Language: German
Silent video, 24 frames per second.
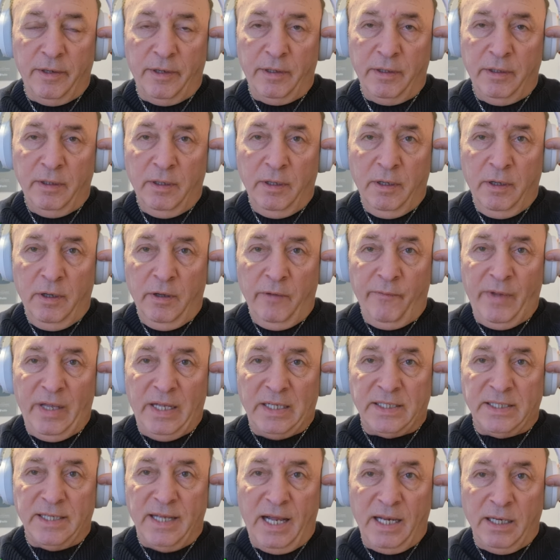Ne? Wenn
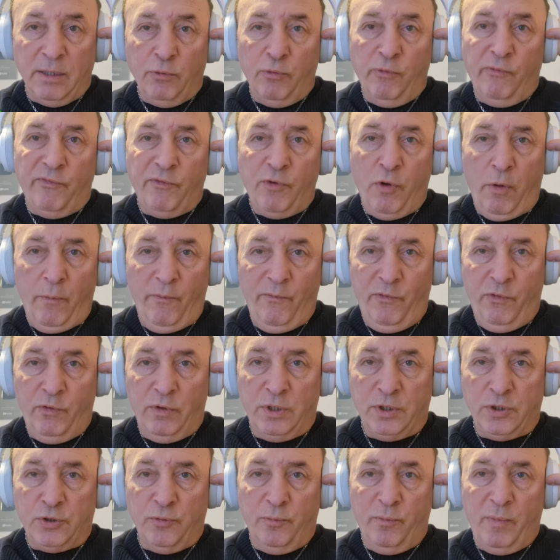jetzt ein Anruf kommen
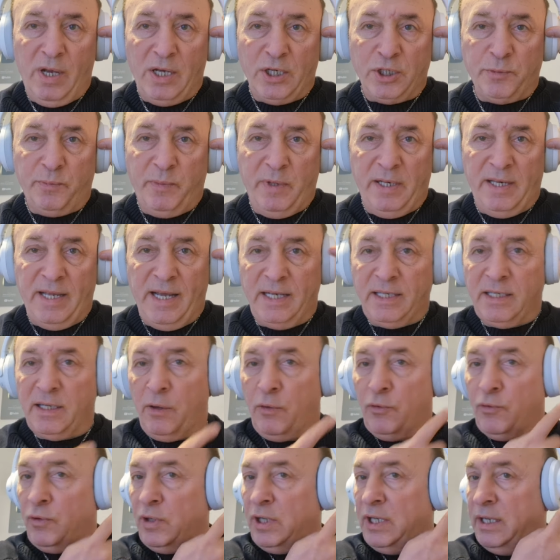würde zum Beispiel, der hat
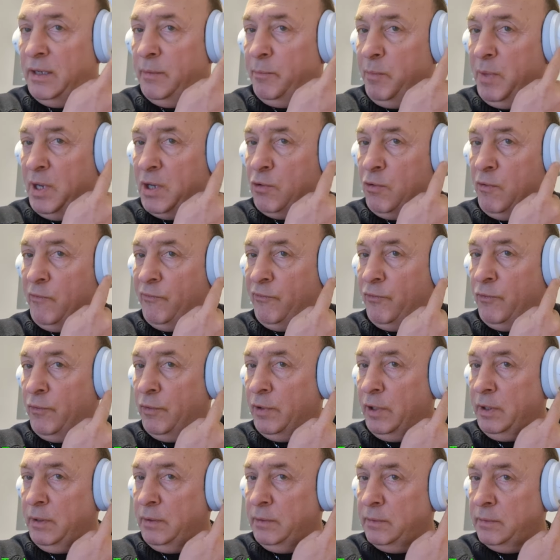ja auch noch hier
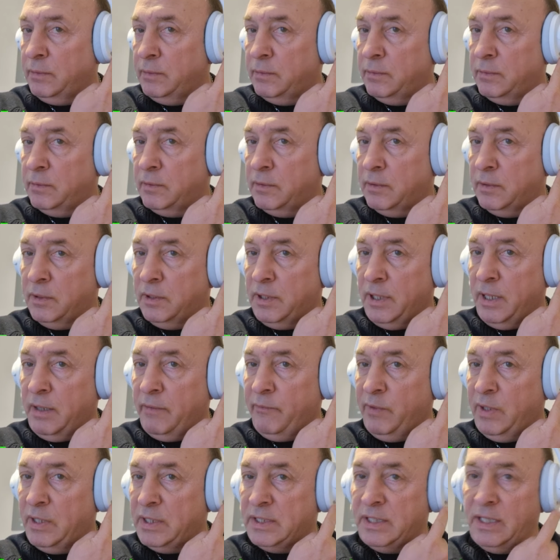Mikrofone.
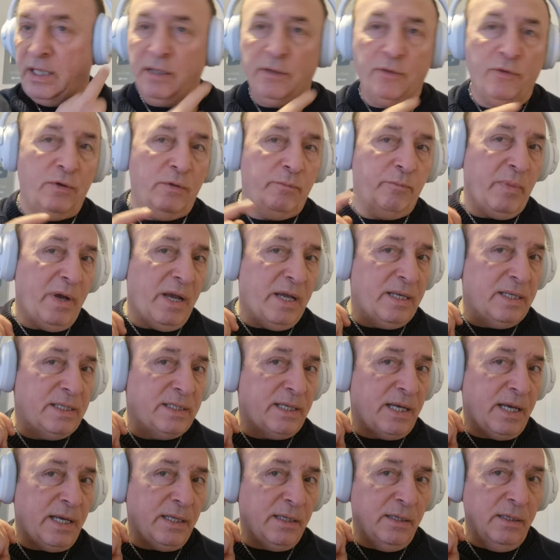Da, wie ihr sehen könnt, beide
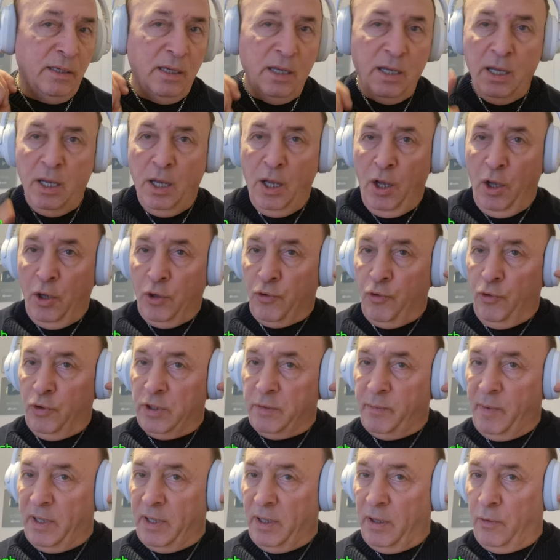Seiten.
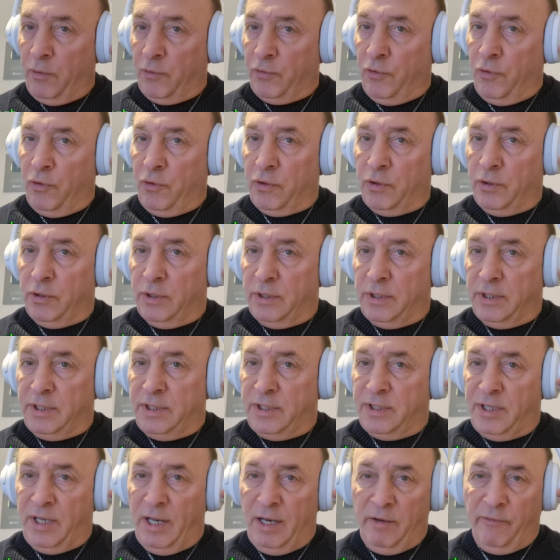Könnte man auch noch
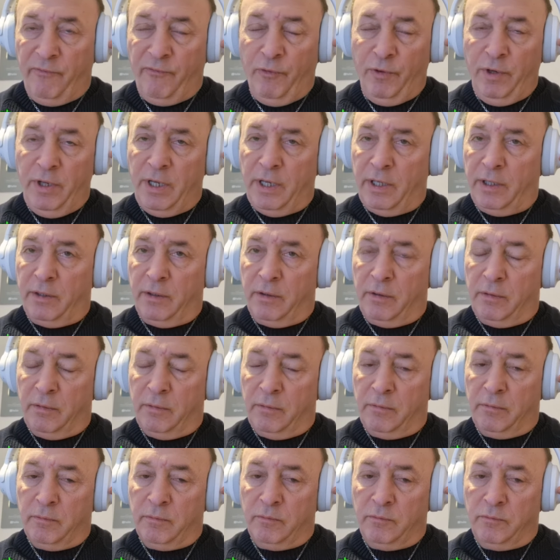telefonieren.
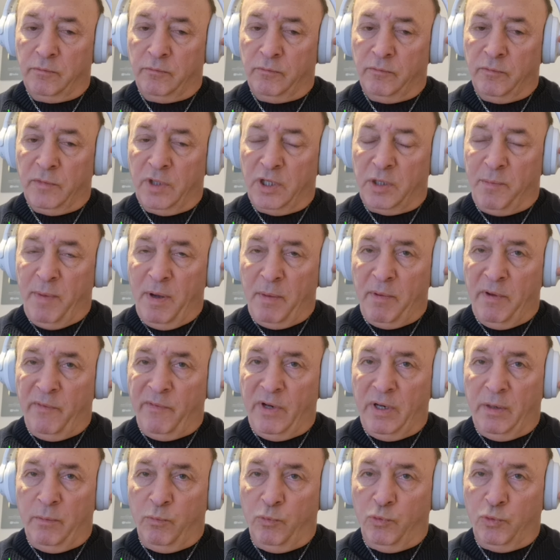Ich mache
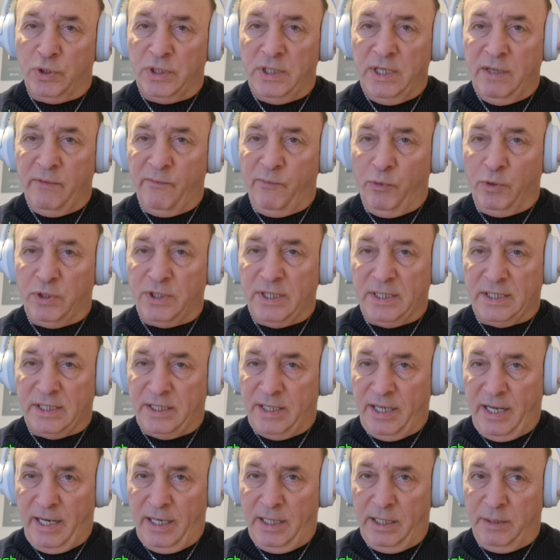mal wieder Musik. Wo ist
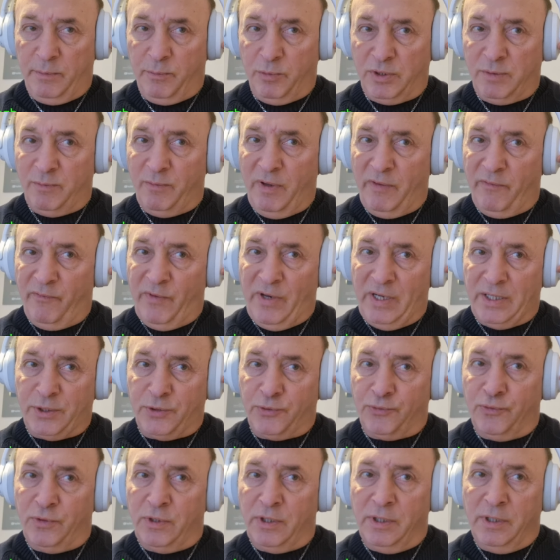das Teil? Ich muss immer wieder
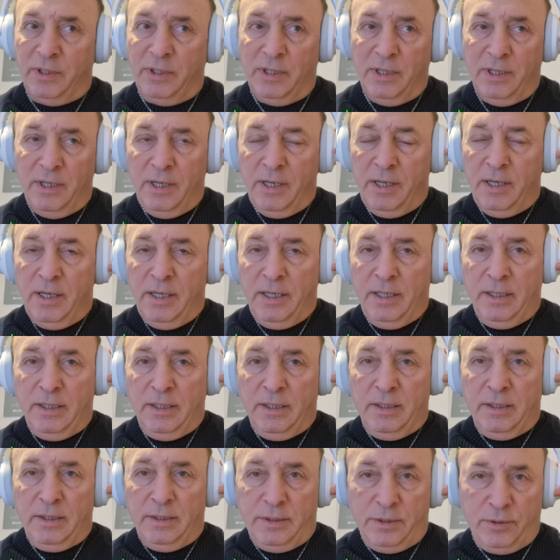suchen.
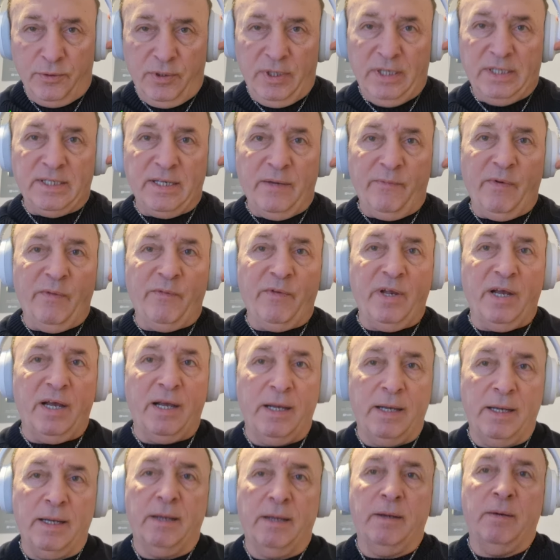So, jetzt haben wir
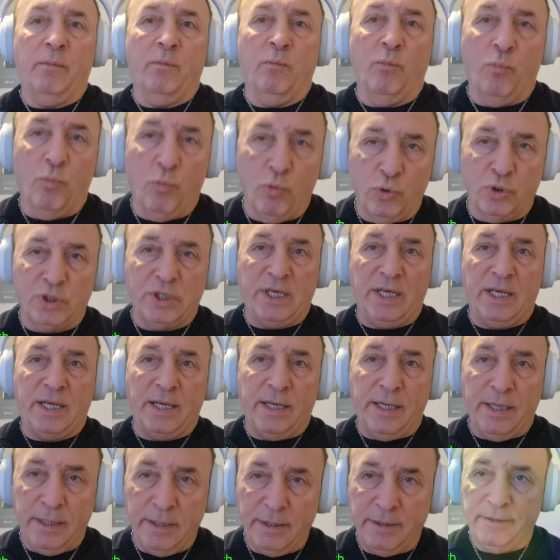wieder
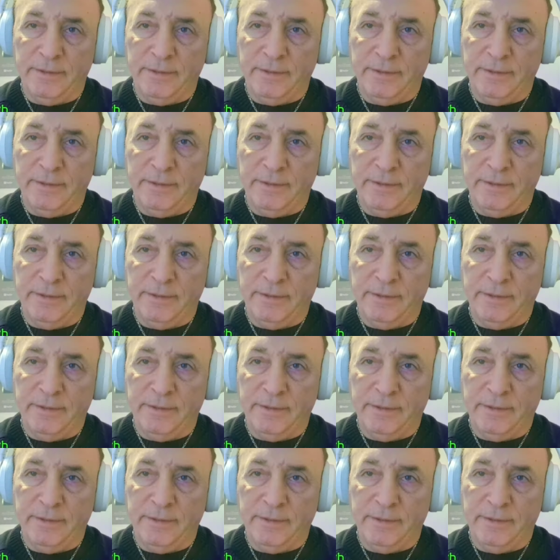Musik.